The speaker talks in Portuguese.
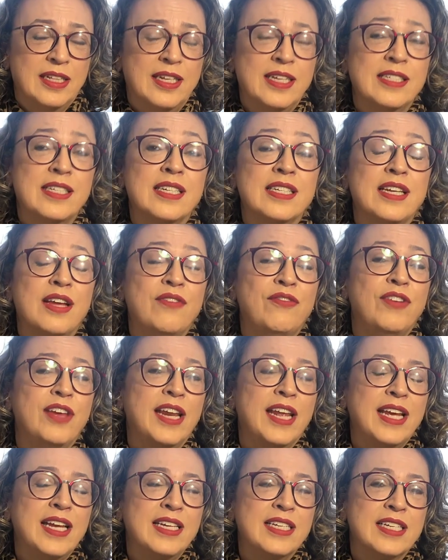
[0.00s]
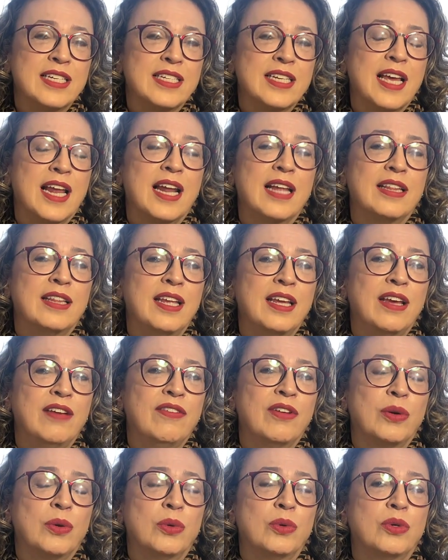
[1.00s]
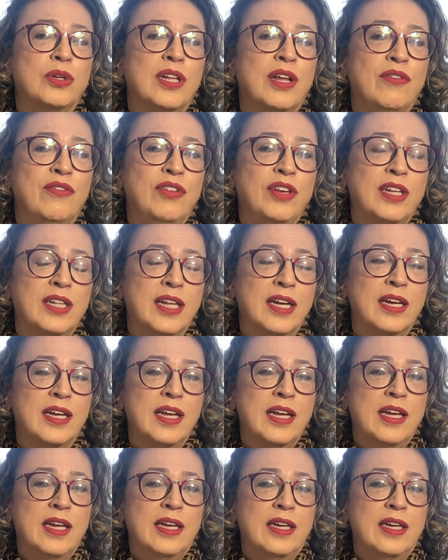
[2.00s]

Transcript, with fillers: desde as referências que ela teve ao longo da vida,